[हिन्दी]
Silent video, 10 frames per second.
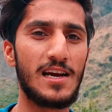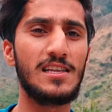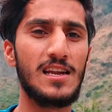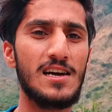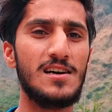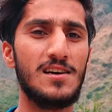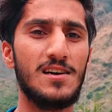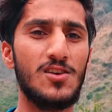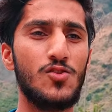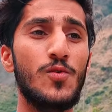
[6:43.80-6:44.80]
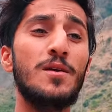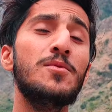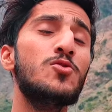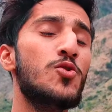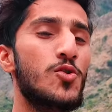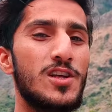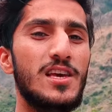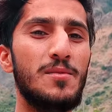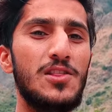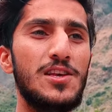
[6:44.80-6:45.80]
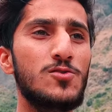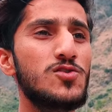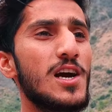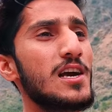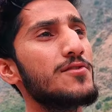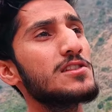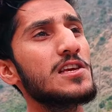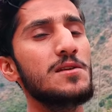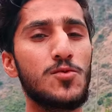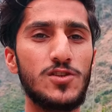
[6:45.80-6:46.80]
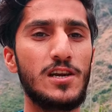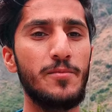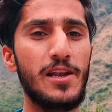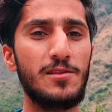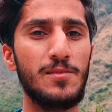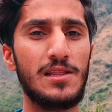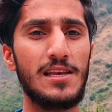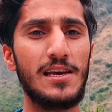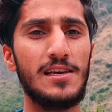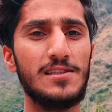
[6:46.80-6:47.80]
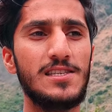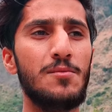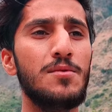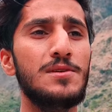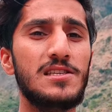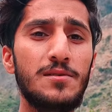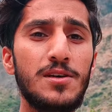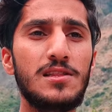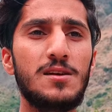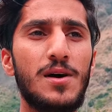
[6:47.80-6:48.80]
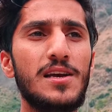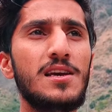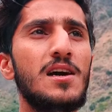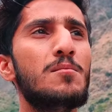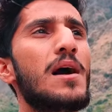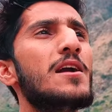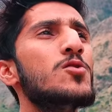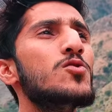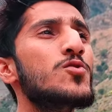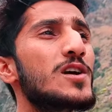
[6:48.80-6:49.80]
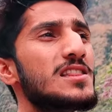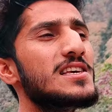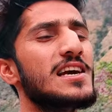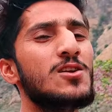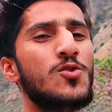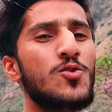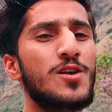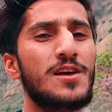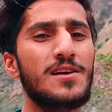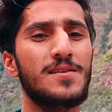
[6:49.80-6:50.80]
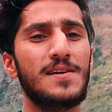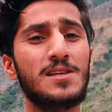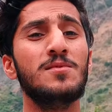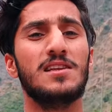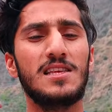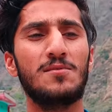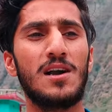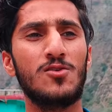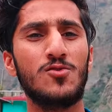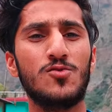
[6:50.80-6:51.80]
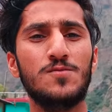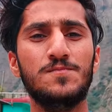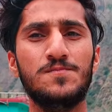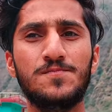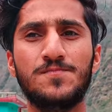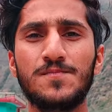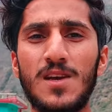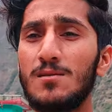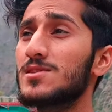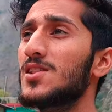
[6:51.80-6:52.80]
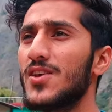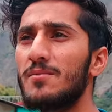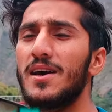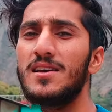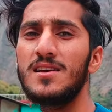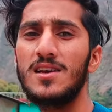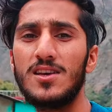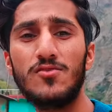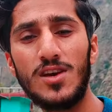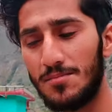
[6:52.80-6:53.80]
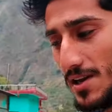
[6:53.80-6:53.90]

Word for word: देखा था ना हम्म, हम्म। तो वहीं पे वो दोनों नदियाँ मिलती है उससे आगे फिर तीन प्रोजेक्ट मिलते हैं जहाँ पे हम्म। बिजली बनती है भाई हम्म। पहाड़ों को खरीद दिया इन लोगों ने खत्म हम्म। कर दिया पहाड़ों को अब चलते हैं भाई क्योंकि